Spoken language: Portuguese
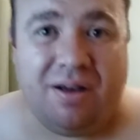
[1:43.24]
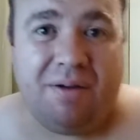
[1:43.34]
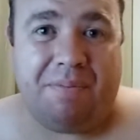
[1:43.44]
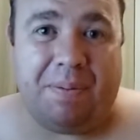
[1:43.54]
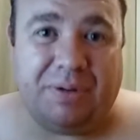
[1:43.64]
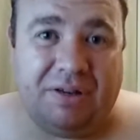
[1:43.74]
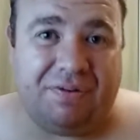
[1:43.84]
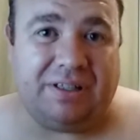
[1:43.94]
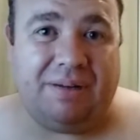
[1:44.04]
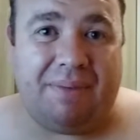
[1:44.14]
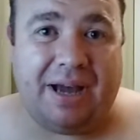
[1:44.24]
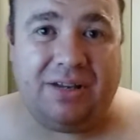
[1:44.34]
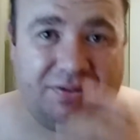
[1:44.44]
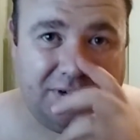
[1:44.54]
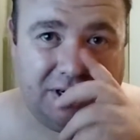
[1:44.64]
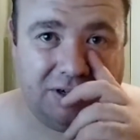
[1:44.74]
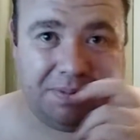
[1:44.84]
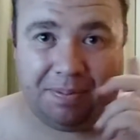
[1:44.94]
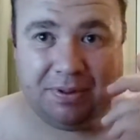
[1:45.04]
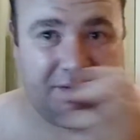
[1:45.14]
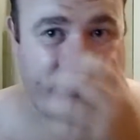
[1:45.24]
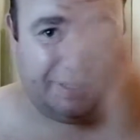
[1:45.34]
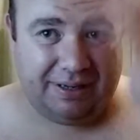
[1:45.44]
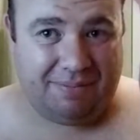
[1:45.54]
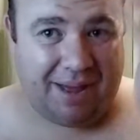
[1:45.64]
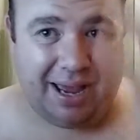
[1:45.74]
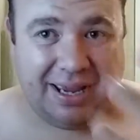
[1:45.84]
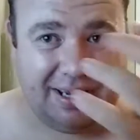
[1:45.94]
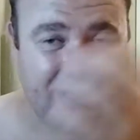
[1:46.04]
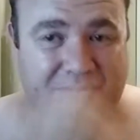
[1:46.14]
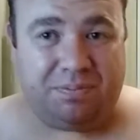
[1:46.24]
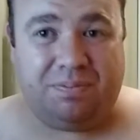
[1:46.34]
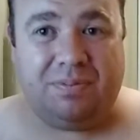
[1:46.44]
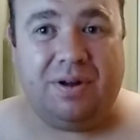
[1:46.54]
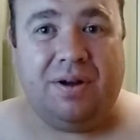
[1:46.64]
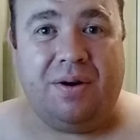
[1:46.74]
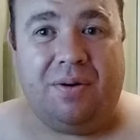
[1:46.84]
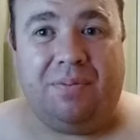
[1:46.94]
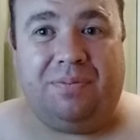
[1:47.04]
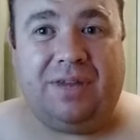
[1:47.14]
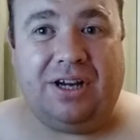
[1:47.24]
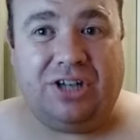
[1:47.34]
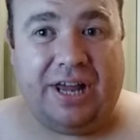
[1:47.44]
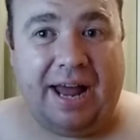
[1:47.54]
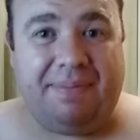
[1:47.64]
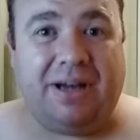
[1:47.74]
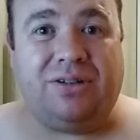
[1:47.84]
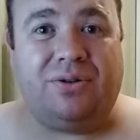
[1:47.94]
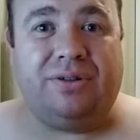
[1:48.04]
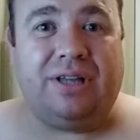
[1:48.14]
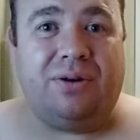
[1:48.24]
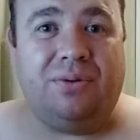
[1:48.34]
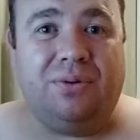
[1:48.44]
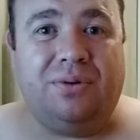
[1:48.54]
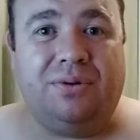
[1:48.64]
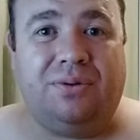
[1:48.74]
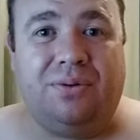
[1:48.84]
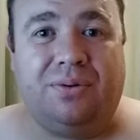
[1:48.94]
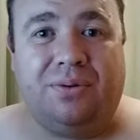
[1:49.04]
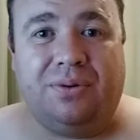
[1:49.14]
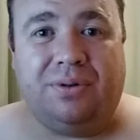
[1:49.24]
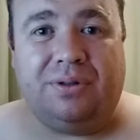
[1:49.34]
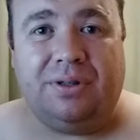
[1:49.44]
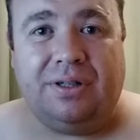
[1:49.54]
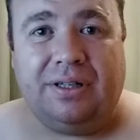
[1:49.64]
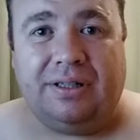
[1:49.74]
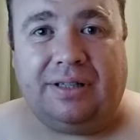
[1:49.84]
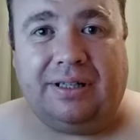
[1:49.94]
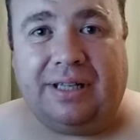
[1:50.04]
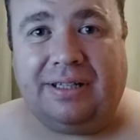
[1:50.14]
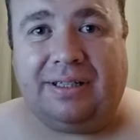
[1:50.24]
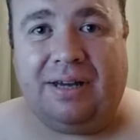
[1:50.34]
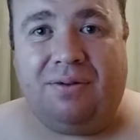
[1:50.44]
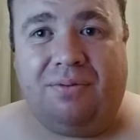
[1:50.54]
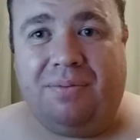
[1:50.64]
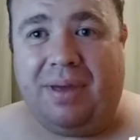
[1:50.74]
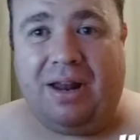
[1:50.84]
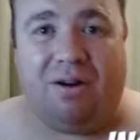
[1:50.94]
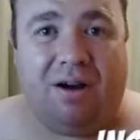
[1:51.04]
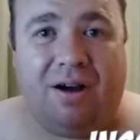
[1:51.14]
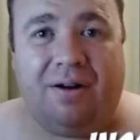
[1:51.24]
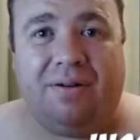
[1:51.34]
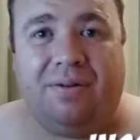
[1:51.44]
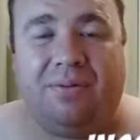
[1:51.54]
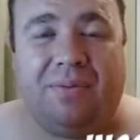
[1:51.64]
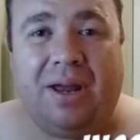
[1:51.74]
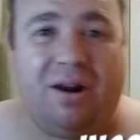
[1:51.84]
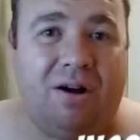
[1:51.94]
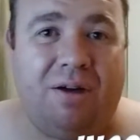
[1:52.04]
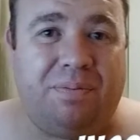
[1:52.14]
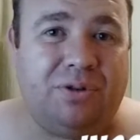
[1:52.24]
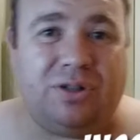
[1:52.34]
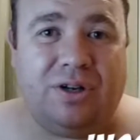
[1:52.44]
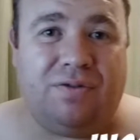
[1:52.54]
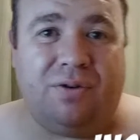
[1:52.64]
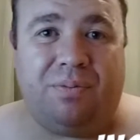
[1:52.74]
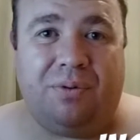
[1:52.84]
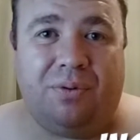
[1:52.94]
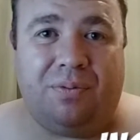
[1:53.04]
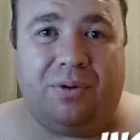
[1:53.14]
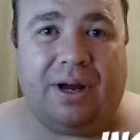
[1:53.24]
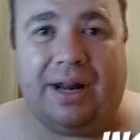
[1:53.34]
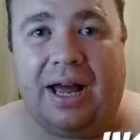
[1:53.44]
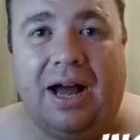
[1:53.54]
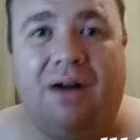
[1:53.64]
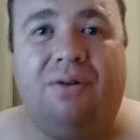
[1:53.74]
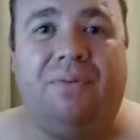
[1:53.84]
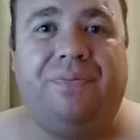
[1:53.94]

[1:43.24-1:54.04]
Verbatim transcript: para poder fazer mais vídeo, para poder fazer mais ter gerar mais conteúdo, tentar ser o melhor, o melhor possível pro, pro canal,